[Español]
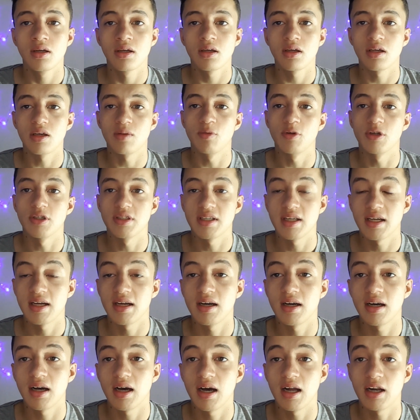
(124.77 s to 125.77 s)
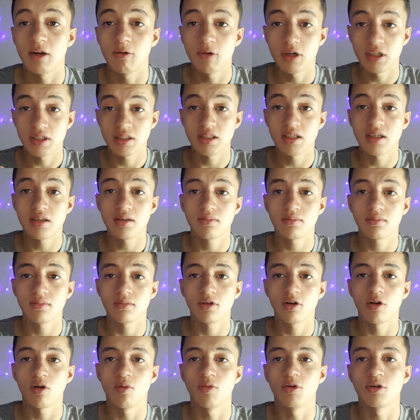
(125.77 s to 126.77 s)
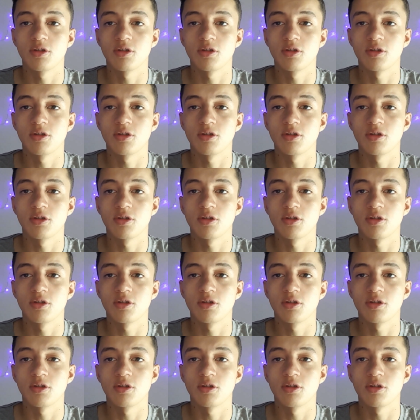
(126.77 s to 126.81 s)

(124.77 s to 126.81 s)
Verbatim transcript: Y pues nada, algo así, como